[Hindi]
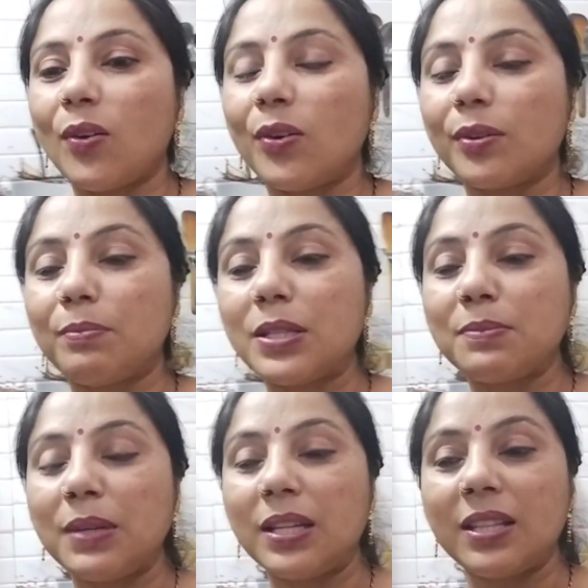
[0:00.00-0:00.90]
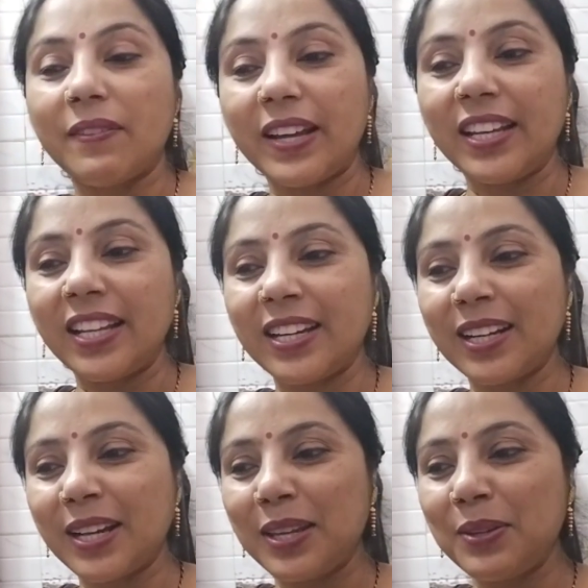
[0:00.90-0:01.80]
और बस मैंने दवाई
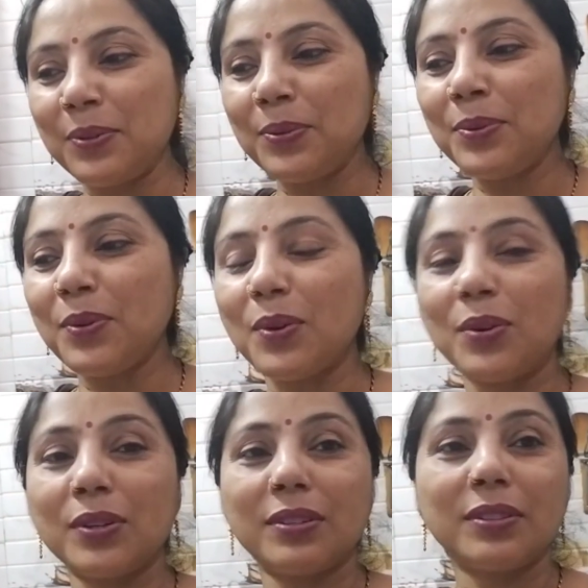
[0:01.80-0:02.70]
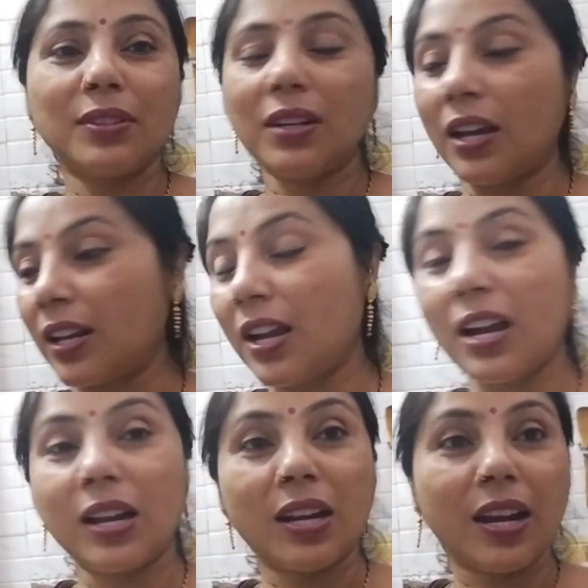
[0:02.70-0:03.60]
लेकर आई हूँ और
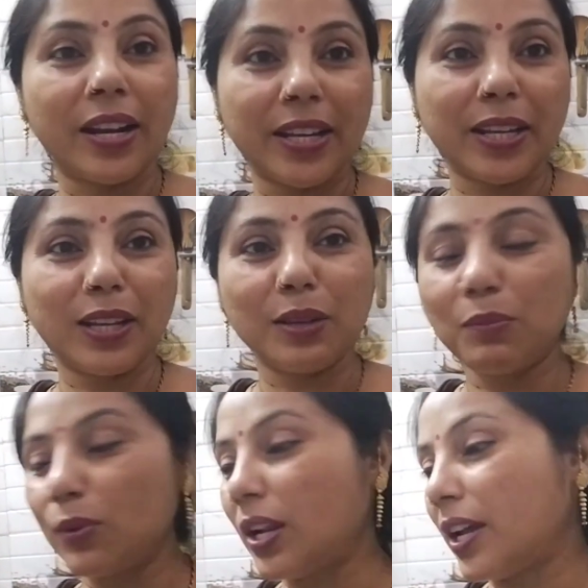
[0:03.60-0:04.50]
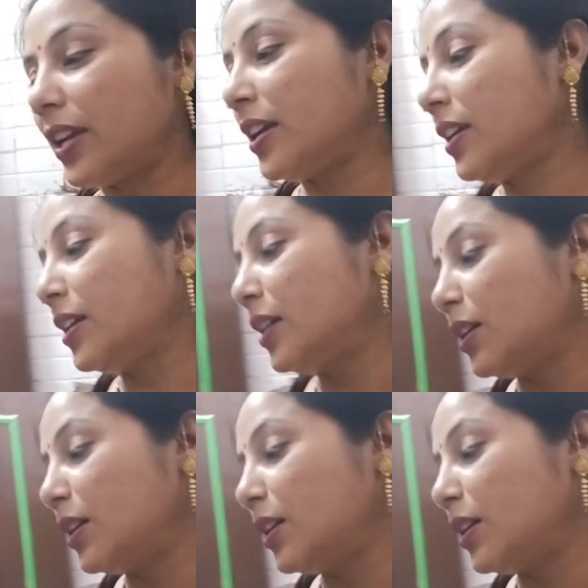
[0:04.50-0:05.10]
हल्का खाना खाने के लिए बोला है